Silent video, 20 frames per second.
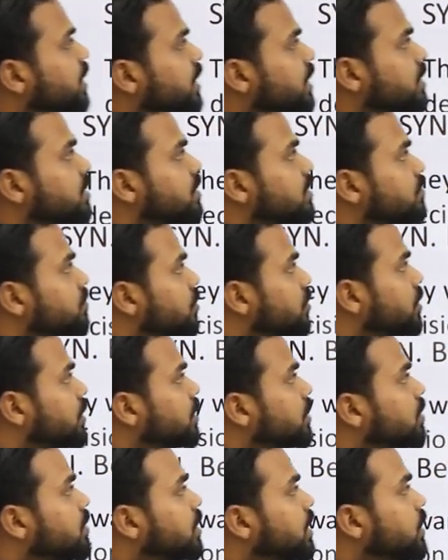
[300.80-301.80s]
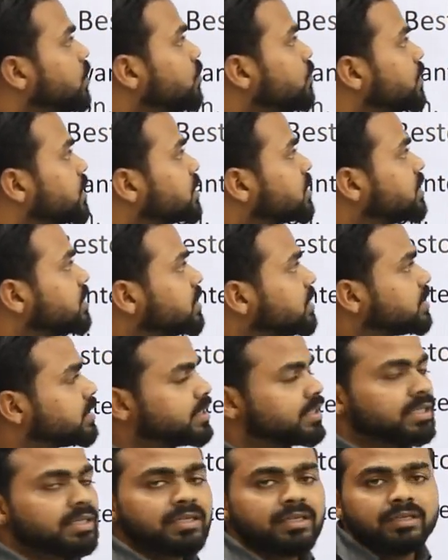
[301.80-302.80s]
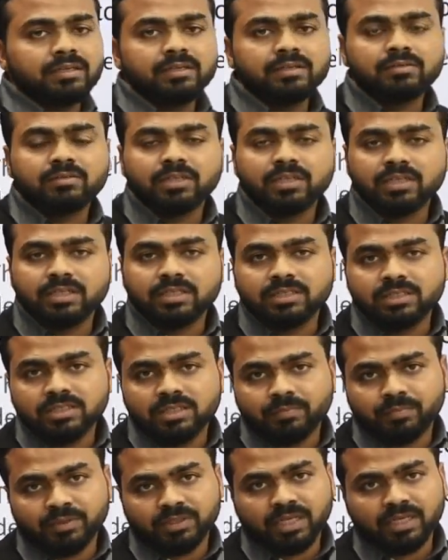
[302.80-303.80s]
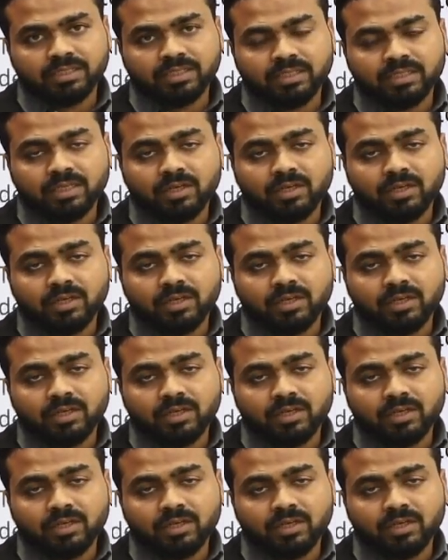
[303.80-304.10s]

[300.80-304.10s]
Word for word: एन अवार्ड और यूनिवर्सिटी डिग्री इस तरह की चीजें प्रदान करना